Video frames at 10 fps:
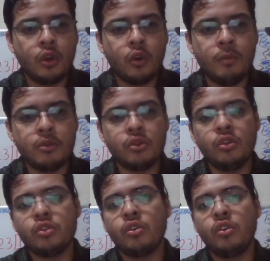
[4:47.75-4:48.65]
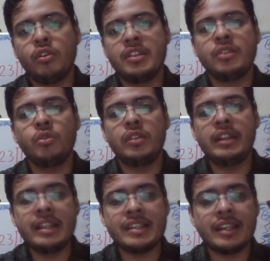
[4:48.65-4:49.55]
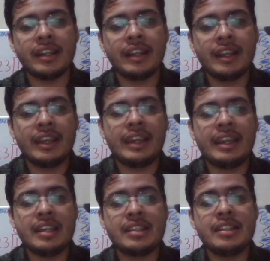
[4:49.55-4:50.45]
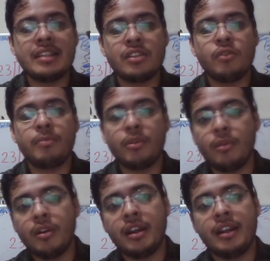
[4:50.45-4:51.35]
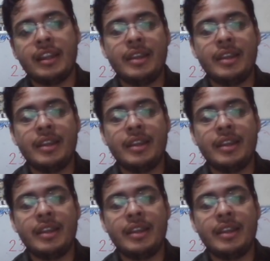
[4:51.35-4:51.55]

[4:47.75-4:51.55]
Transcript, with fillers: Cómo son los colores que utilizan, qué sensación provocan.